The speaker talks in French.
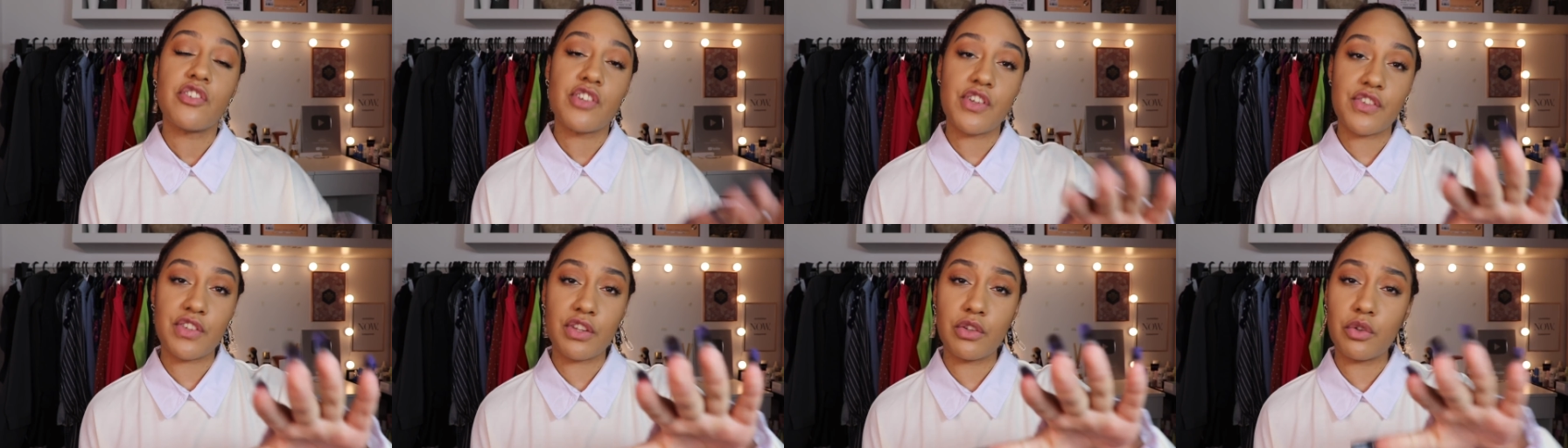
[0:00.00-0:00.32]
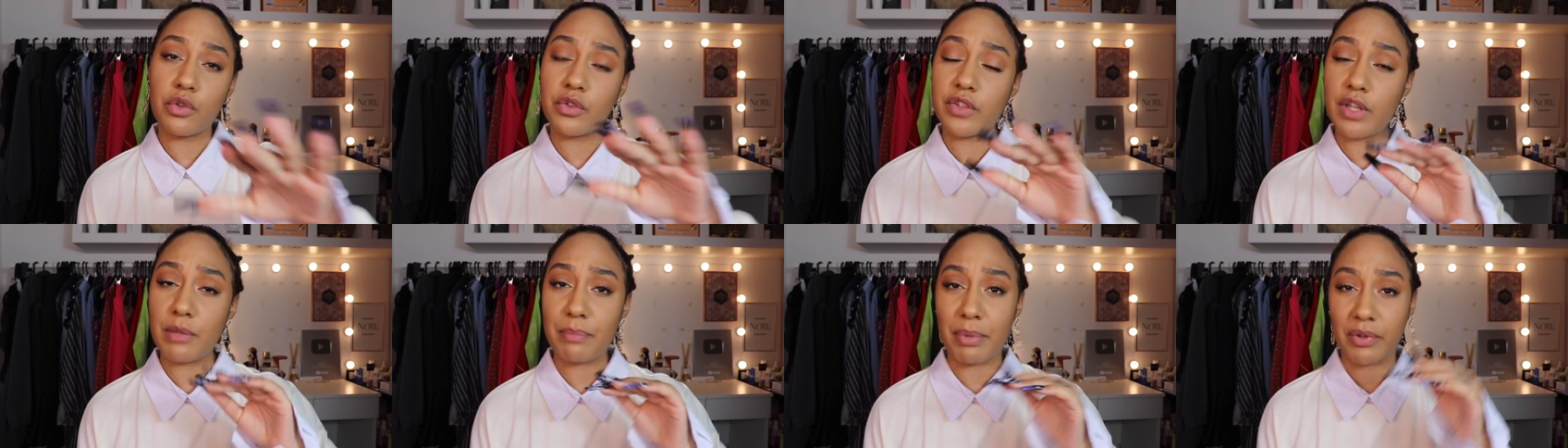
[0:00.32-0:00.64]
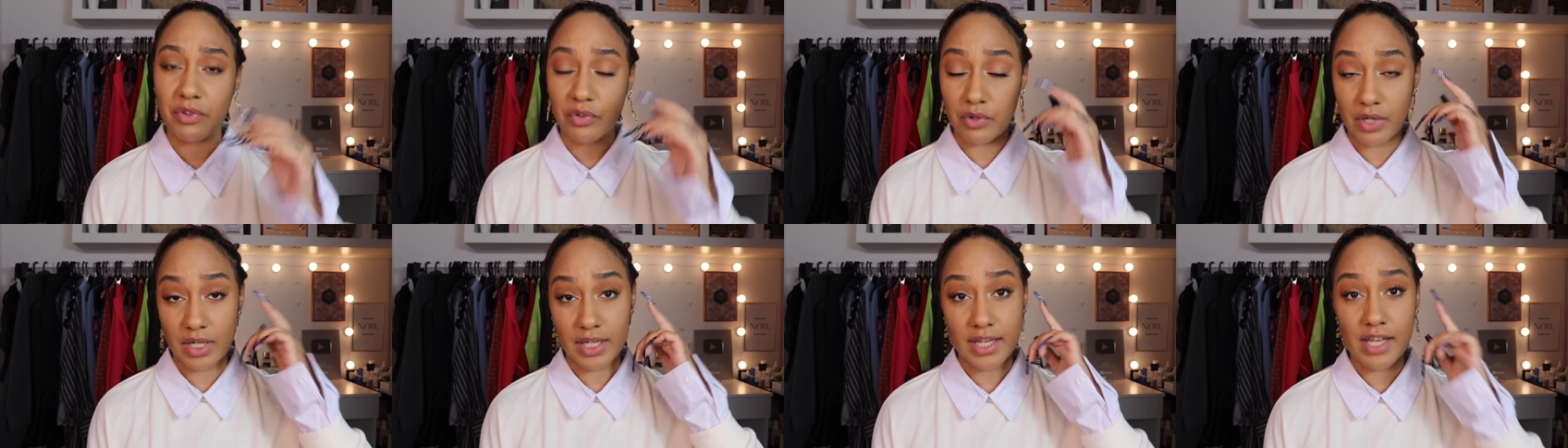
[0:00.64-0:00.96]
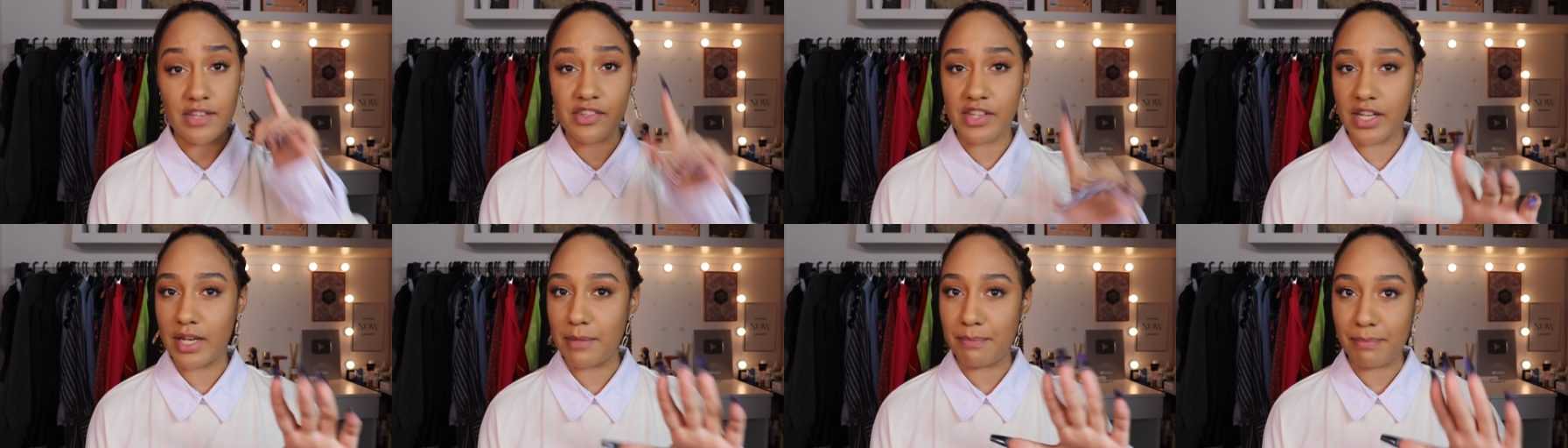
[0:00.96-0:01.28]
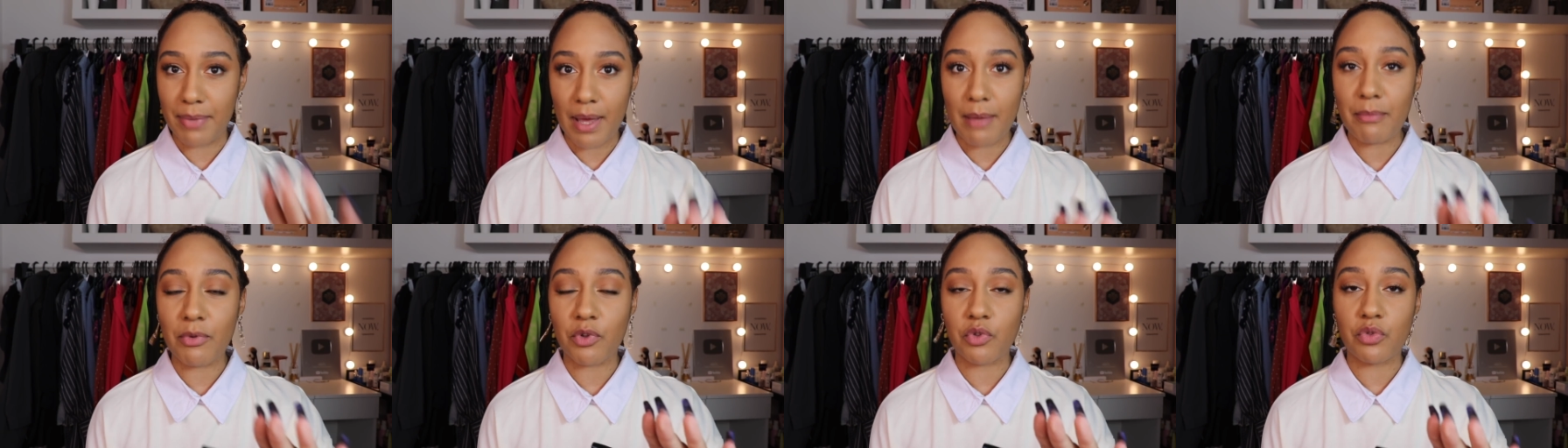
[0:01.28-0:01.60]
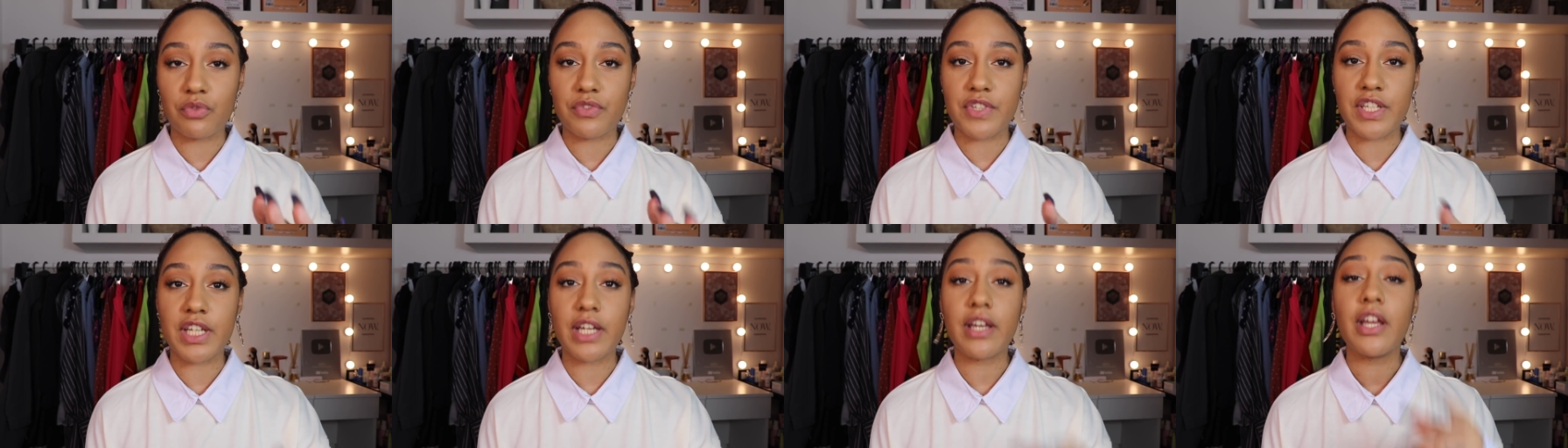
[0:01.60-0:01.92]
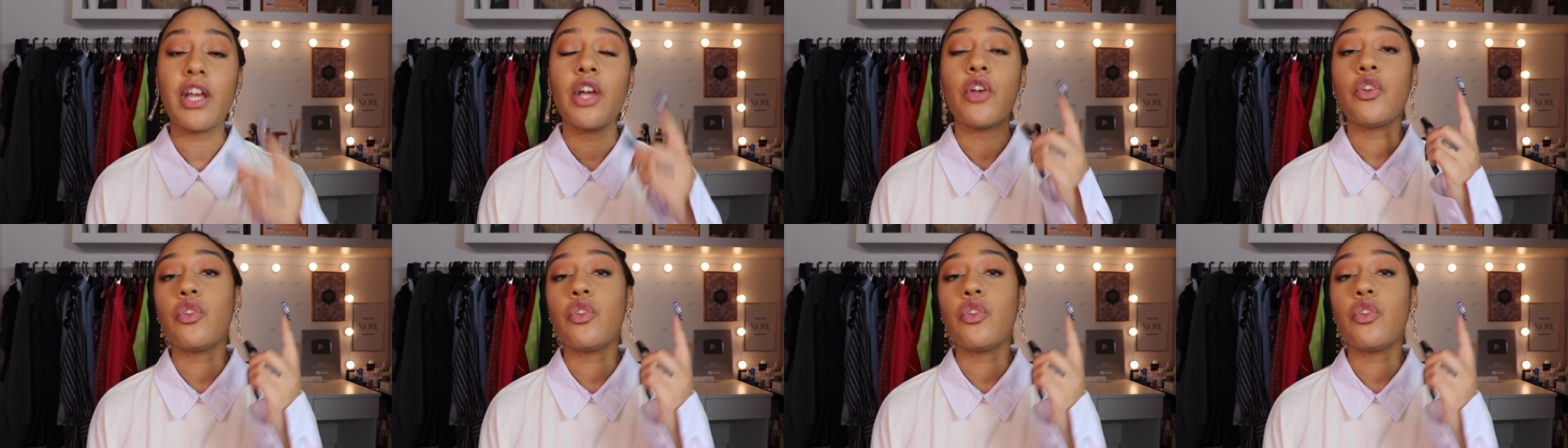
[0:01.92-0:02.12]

Je les ai notés parce que les gars, j'allais pas m'en souvenir.